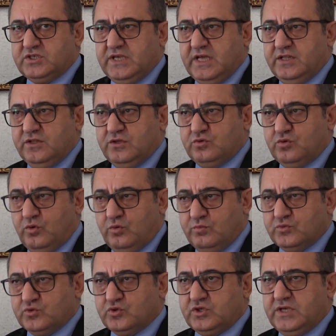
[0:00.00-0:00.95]
Kendi
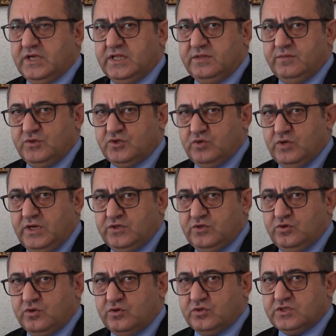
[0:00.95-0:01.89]
tohumumuzu kendimiz
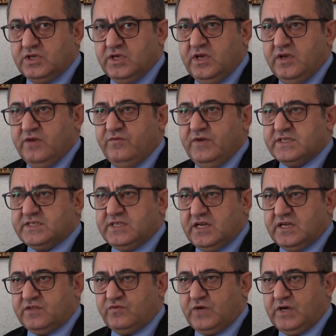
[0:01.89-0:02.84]
üretiyoruz ve
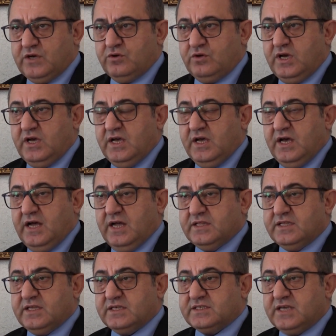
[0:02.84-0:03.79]
sertifikalı olarak
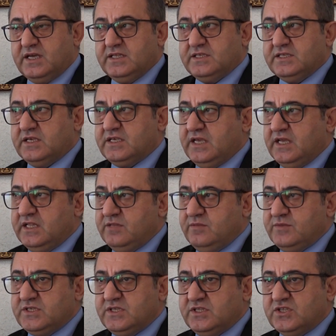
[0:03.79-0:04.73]
hatta sadece
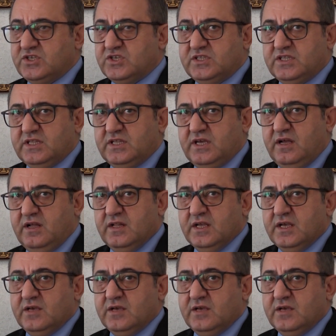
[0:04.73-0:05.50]
kendimizin dışında da